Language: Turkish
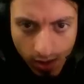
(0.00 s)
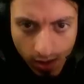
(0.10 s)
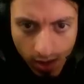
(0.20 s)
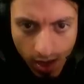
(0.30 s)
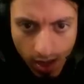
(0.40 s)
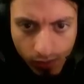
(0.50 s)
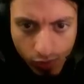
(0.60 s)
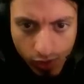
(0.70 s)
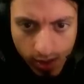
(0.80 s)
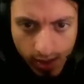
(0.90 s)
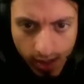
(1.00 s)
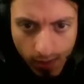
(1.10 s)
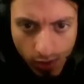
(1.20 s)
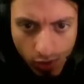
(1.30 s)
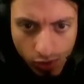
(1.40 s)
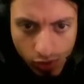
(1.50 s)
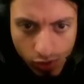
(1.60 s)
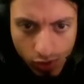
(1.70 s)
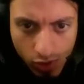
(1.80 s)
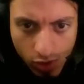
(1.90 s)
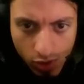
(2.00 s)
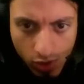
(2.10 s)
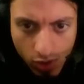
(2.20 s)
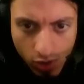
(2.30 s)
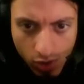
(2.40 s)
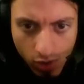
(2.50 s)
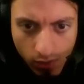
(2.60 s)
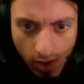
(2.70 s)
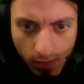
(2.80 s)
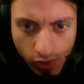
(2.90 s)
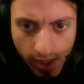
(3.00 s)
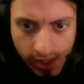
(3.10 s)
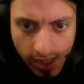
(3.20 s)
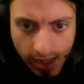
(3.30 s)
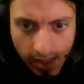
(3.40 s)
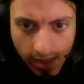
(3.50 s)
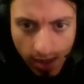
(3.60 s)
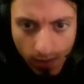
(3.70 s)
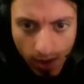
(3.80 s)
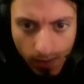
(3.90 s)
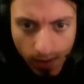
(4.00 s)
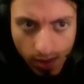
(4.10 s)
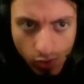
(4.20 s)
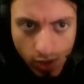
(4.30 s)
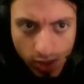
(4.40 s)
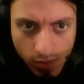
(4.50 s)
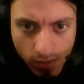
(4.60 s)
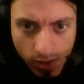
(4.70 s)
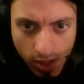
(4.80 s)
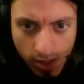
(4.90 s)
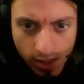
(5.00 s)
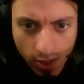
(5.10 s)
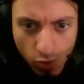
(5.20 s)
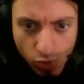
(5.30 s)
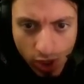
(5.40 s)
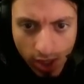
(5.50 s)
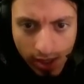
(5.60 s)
Evet burada dinlenebiliyoruz. Ben burada 2 saat dinlenelim abi. Güneşin bitmesine 6 saat 3 saat